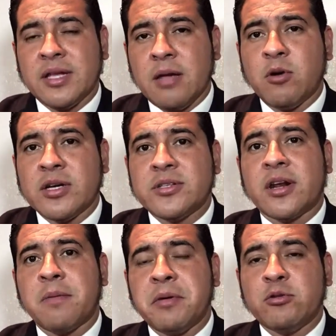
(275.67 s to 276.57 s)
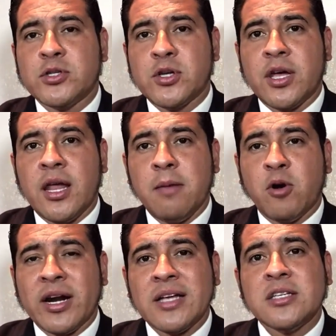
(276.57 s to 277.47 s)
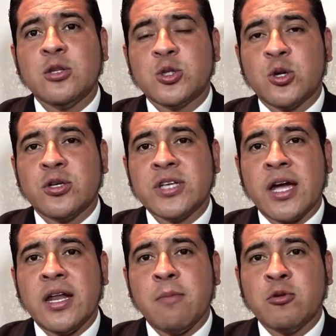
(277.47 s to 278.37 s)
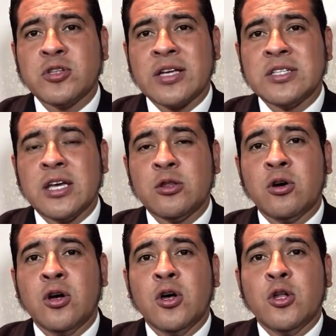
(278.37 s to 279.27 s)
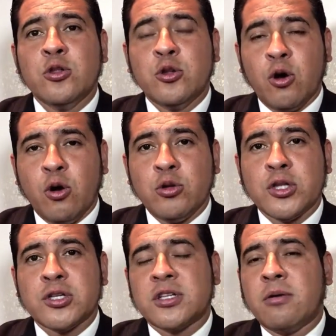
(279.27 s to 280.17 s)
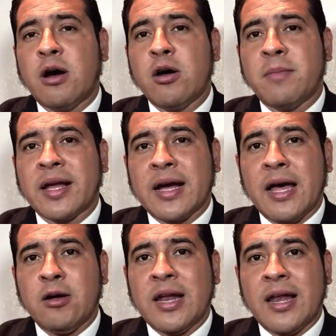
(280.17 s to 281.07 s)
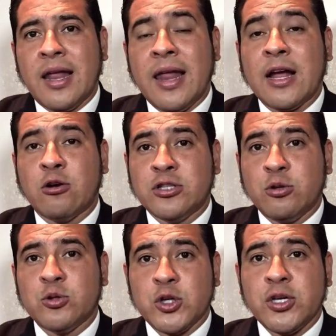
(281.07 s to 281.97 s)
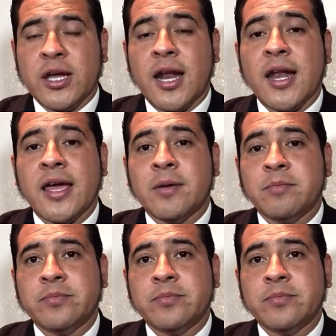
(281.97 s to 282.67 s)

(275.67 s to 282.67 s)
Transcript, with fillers: Tenemos que ser respetuosos de la democracia y nosotros seguiremos haciendo todo nuestro trabajo enmarcado en la, Constitución y en la ley.